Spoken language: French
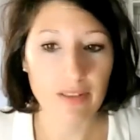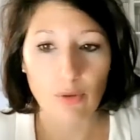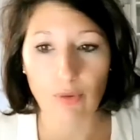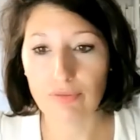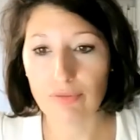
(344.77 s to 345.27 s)

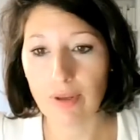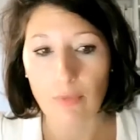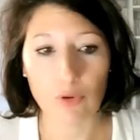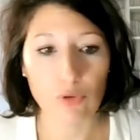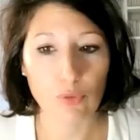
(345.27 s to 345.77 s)
droits
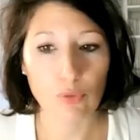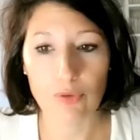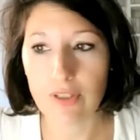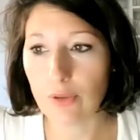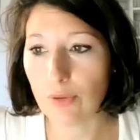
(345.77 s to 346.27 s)
fondamentaux,
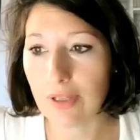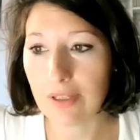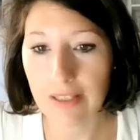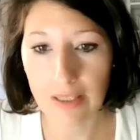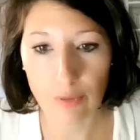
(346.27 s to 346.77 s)

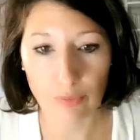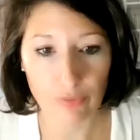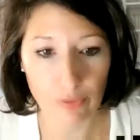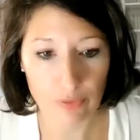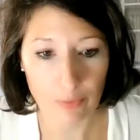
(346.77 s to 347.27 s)
sécurité,
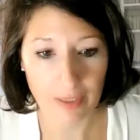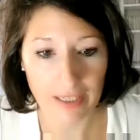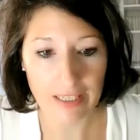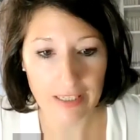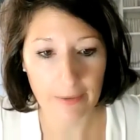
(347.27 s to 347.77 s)
confiance
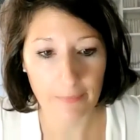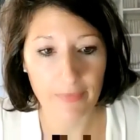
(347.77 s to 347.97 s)
numérique,